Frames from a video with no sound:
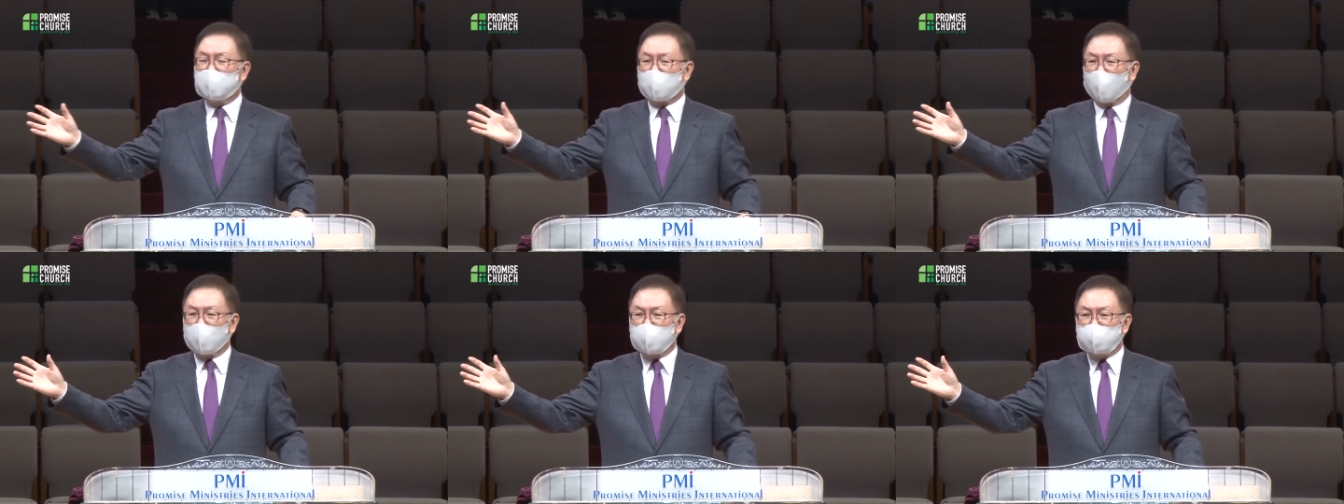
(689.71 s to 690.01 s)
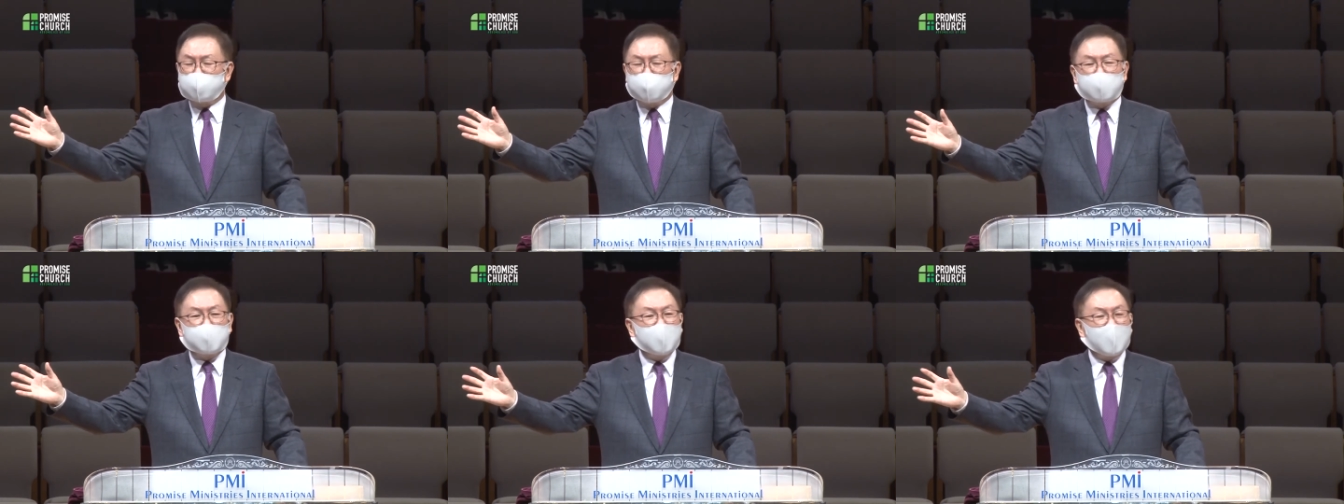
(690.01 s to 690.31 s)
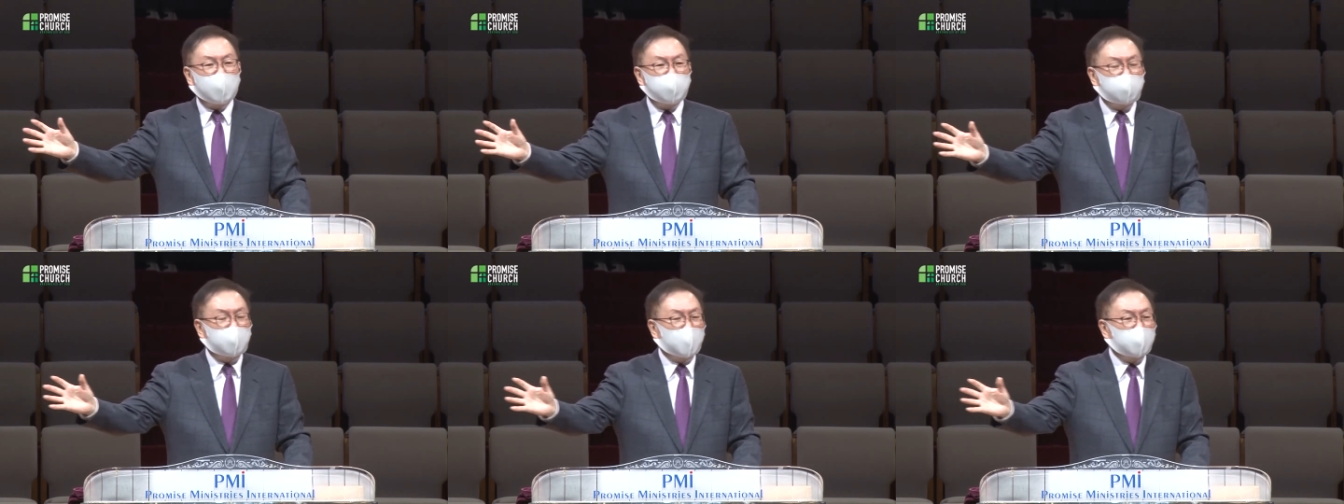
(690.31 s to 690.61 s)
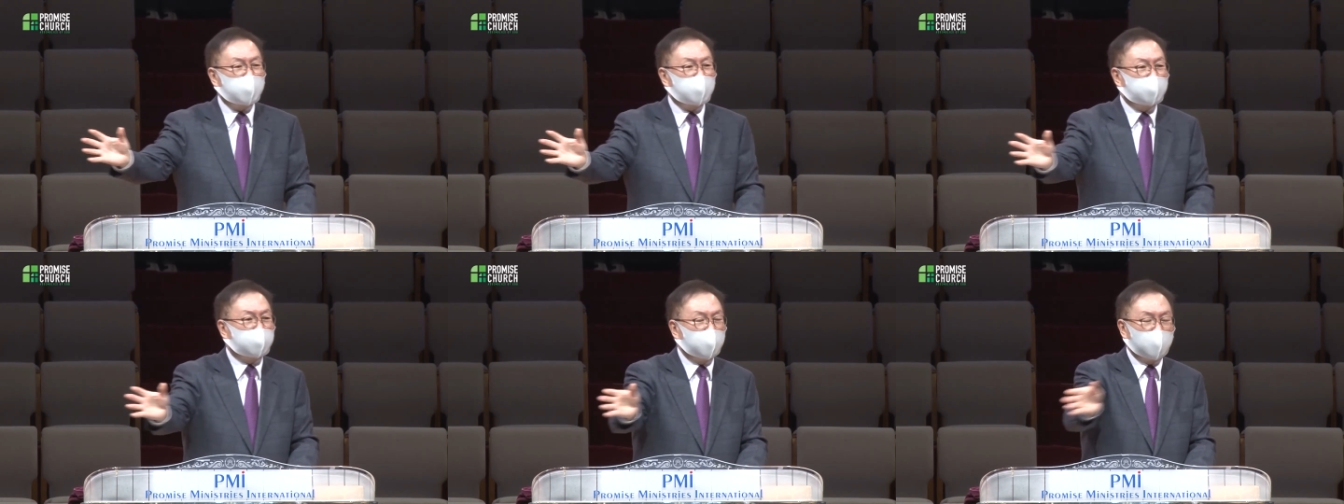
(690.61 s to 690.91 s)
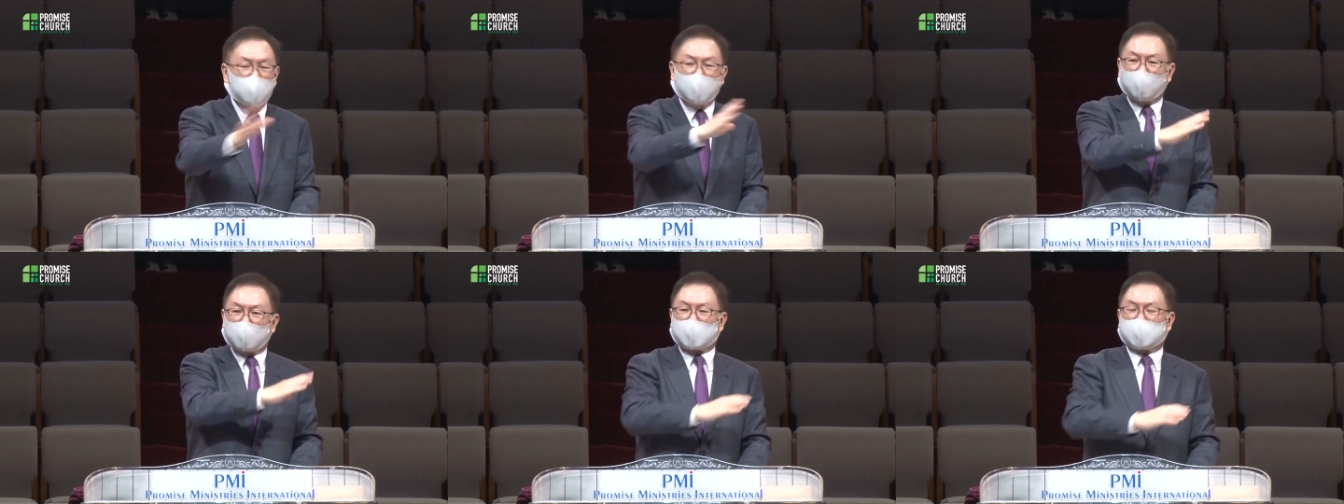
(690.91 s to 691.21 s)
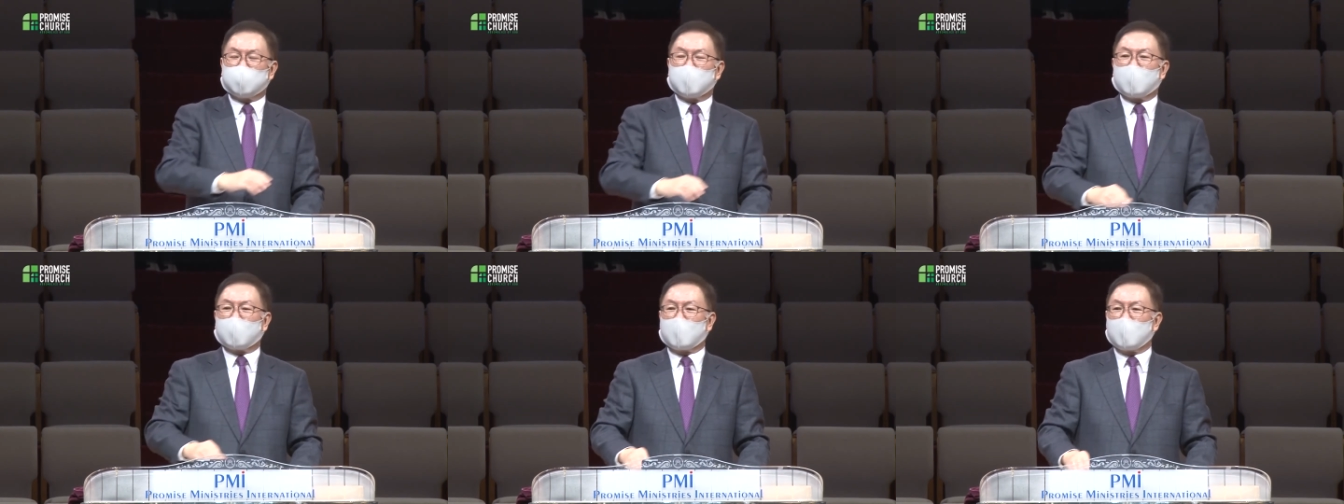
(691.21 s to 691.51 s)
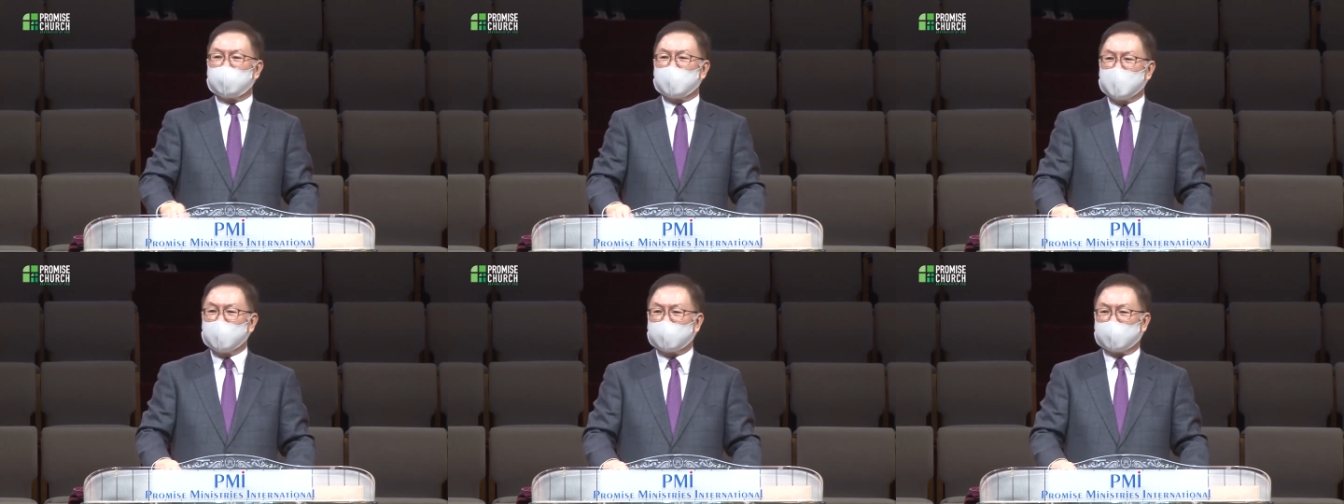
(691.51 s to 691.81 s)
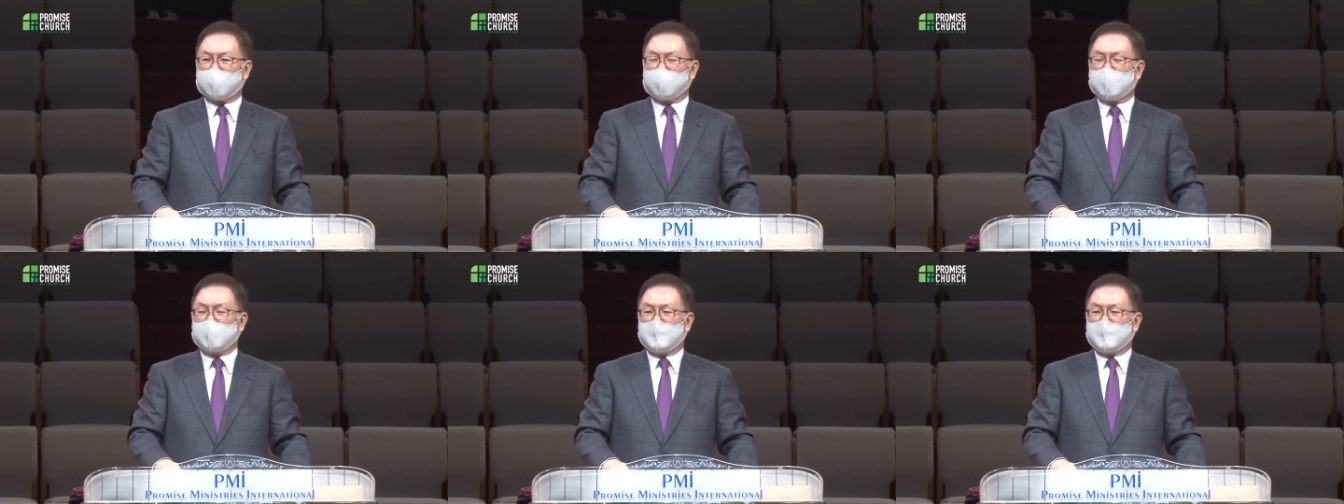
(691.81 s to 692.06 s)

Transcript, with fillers: 동풍이 한번 불고 지나가면